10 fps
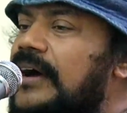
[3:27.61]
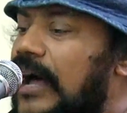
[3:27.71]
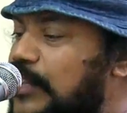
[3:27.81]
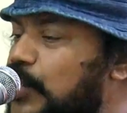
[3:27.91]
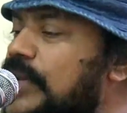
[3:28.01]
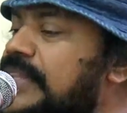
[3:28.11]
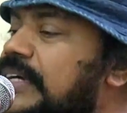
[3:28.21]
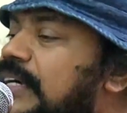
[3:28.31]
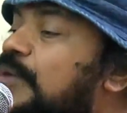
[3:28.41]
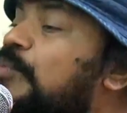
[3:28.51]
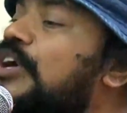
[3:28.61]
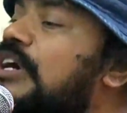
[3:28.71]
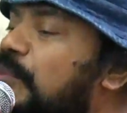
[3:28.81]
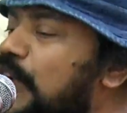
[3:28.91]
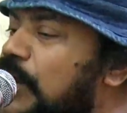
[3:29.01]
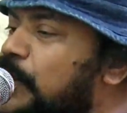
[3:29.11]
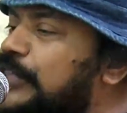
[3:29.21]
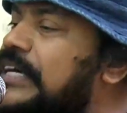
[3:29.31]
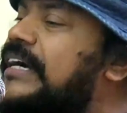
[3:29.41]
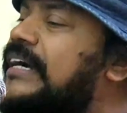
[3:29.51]
அந்த குழந்தைகளுக்கு முழுக்க முழுக்க
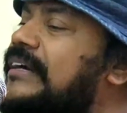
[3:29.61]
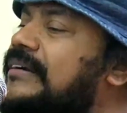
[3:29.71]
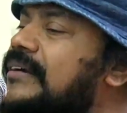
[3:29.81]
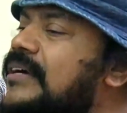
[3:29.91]
புத்தகங்கள்